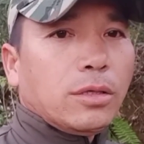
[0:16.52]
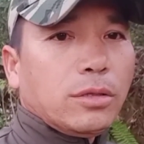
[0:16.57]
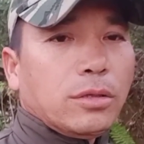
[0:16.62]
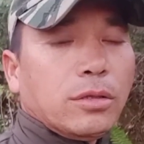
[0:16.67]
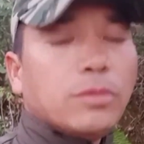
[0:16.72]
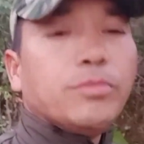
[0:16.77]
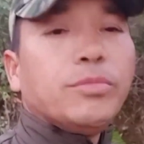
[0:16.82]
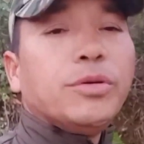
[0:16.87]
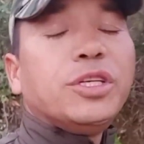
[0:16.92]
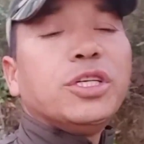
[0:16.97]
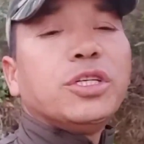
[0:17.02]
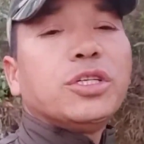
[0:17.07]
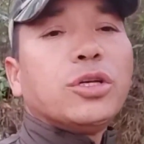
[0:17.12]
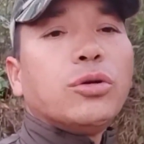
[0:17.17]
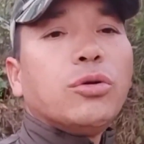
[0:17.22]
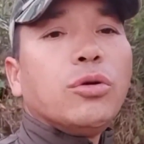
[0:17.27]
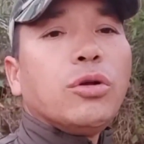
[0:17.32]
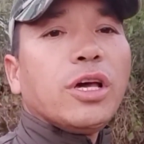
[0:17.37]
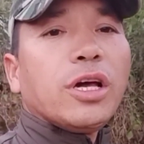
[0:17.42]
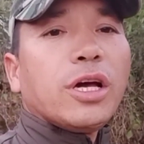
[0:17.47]
बिजी
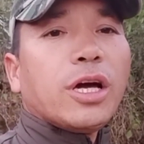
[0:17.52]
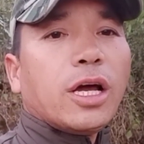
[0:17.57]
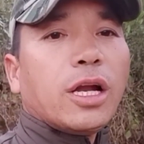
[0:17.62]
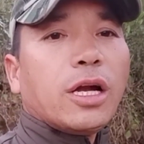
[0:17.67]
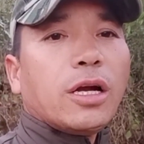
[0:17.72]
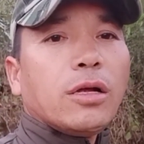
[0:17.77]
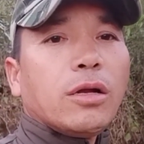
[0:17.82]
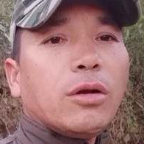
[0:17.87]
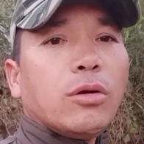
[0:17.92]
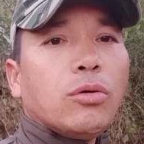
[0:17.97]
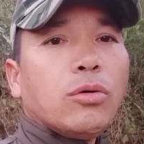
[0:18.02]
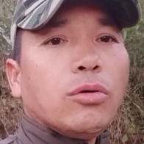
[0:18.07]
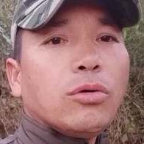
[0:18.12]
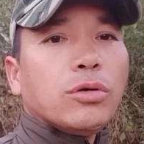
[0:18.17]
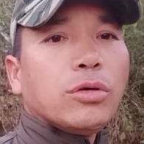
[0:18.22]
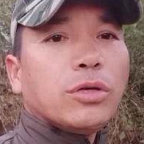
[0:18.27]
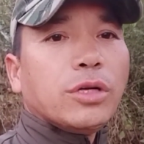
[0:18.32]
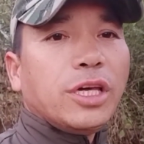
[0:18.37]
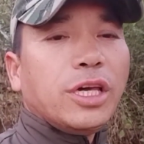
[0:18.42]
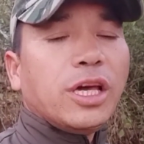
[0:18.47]
शेड्यूल के कारण लोग
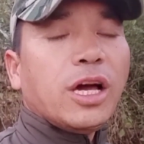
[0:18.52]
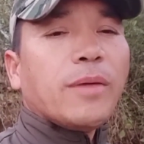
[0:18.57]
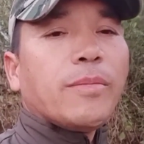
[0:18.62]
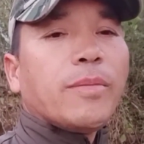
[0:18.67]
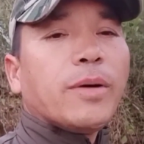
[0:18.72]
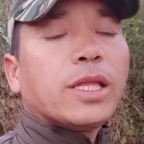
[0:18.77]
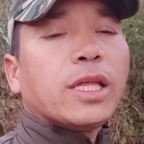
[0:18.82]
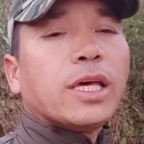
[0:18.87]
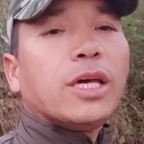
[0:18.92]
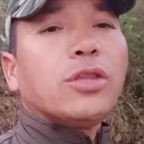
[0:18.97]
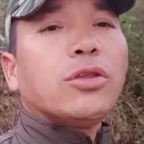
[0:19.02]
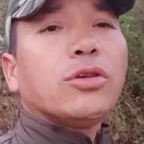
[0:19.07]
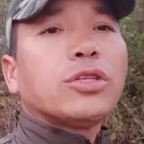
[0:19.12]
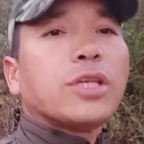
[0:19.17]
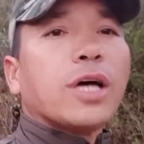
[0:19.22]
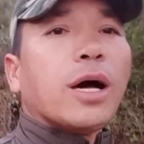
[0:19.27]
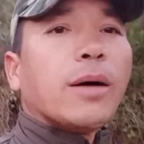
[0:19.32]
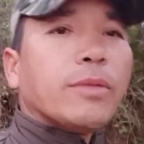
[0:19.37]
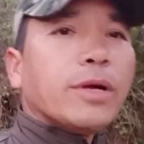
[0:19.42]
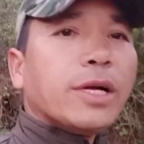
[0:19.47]
नहीं आ पाते हैं तो
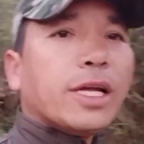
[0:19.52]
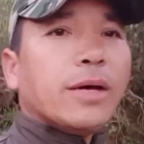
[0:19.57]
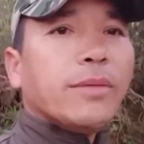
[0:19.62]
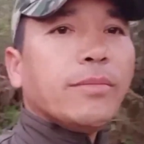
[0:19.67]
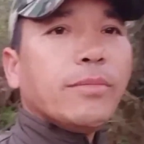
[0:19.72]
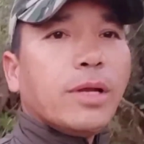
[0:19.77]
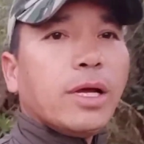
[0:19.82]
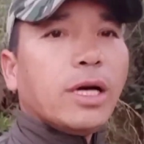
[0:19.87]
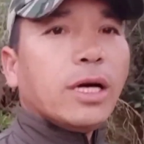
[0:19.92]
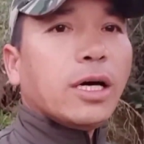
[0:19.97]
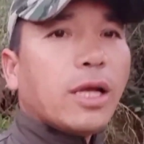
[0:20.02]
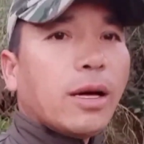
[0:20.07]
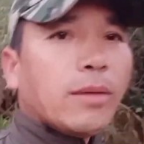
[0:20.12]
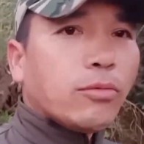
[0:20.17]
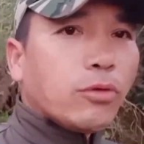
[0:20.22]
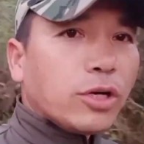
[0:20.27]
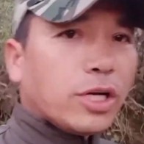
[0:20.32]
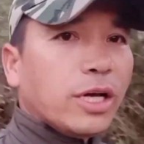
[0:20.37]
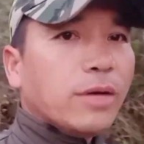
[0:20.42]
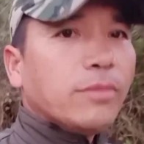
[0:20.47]
शाम के टाइम पर अगर आपको
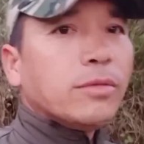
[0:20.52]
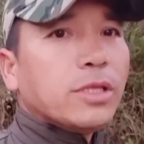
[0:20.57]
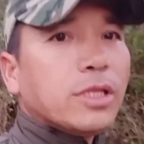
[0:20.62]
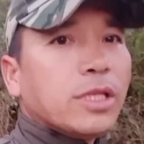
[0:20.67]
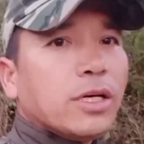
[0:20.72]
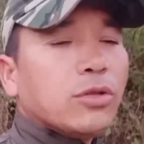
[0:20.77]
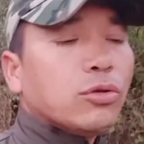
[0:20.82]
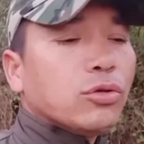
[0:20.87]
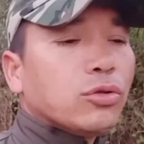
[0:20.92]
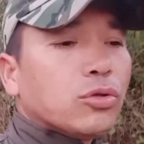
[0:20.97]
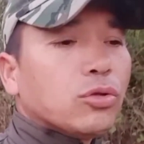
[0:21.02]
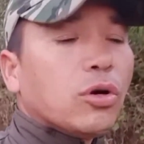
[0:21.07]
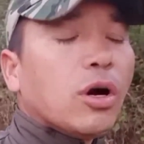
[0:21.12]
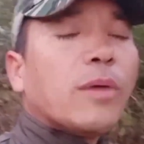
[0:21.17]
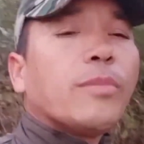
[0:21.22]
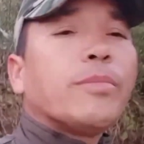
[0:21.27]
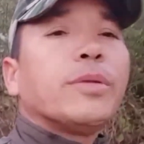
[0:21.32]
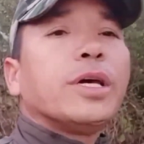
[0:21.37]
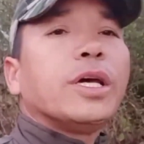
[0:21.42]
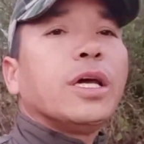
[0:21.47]
टाइम मिलता है दोस्तों
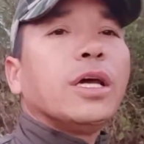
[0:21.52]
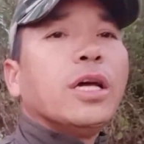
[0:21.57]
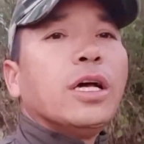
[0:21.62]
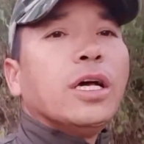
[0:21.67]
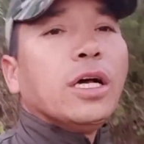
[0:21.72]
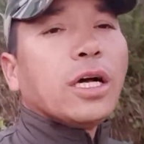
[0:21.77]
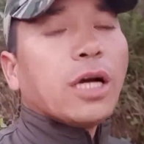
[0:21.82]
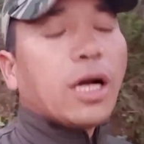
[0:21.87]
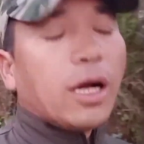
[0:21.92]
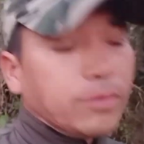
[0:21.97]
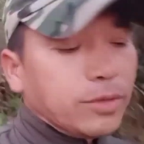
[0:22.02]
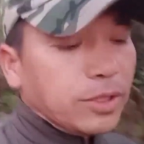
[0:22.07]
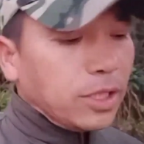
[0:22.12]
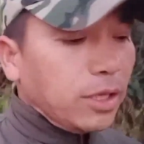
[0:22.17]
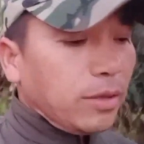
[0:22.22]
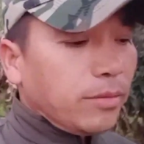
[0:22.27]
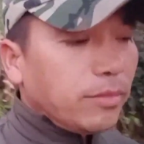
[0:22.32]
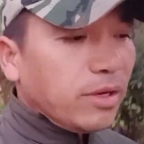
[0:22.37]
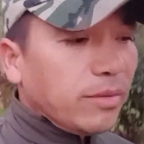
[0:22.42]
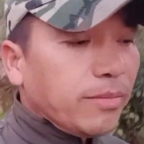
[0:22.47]
अपने कम से कम
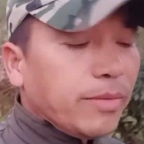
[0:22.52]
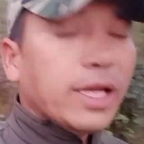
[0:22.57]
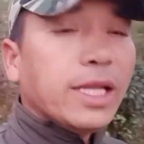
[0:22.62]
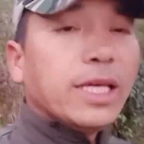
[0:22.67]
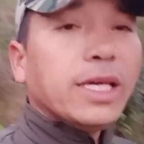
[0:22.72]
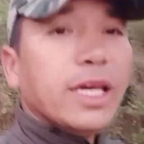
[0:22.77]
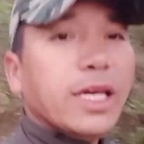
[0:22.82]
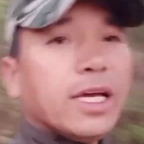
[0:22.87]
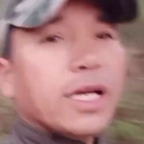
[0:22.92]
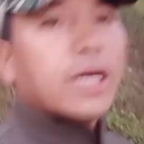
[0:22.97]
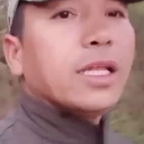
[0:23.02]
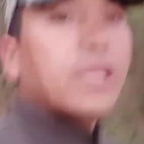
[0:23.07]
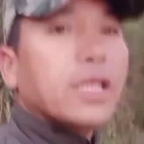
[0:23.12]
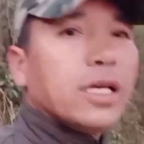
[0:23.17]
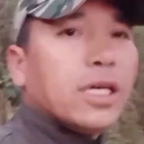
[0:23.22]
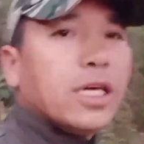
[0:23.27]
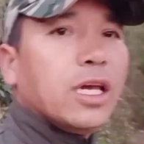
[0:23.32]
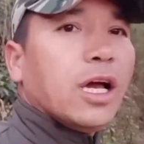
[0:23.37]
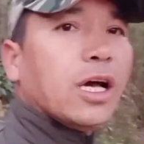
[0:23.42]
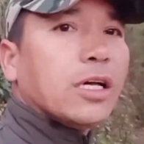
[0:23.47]
मैंने पहले यही कहा था
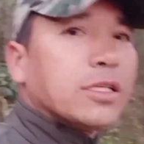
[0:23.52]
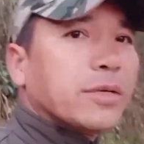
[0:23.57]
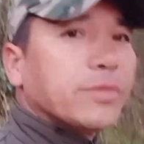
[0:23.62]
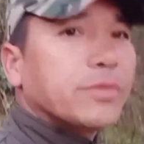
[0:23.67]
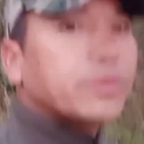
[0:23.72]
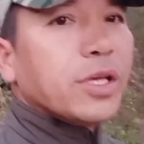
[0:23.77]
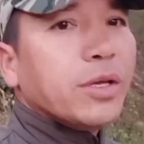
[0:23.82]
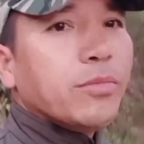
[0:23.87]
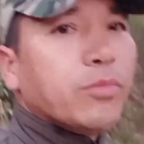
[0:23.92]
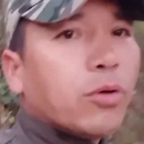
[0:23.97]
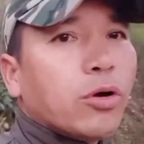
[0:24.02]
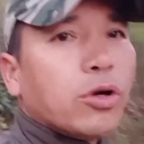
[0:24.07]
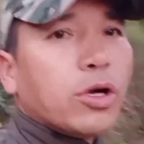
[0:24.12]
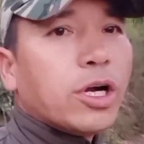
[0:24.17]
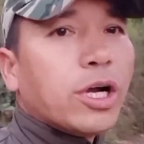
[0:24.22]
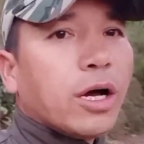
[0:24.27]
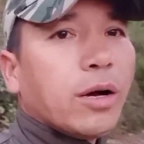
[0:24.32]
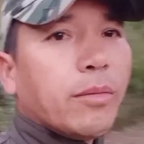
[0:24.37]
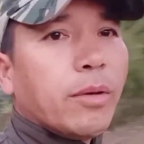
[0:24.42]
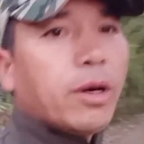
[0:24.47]
कि सबसे इम्पोर्टेंट
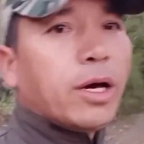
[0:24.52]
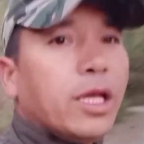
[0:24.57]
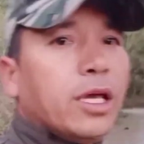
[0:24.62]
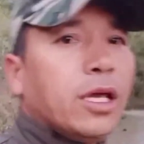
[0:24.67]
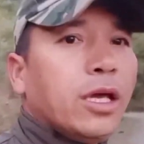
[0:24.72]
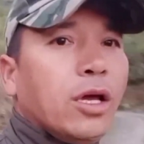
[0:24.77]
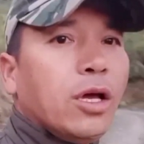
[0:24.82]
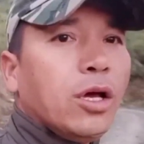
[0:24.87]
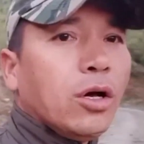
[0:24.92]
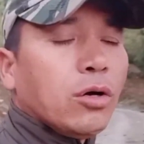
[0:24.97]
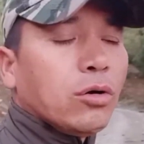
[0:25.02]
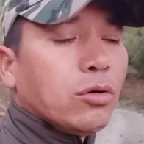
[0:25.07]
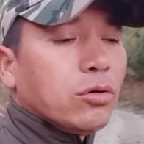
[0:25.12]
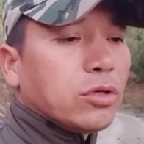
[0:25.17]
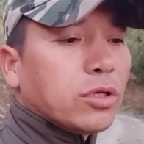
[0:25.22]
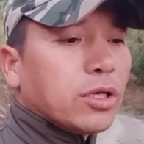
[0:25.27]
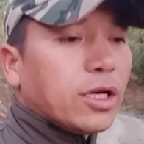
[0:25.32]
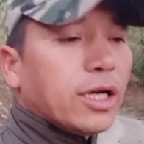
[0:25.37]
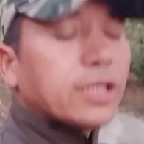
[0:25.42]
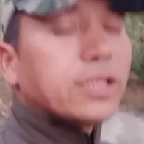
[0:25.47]
हमारी खुद का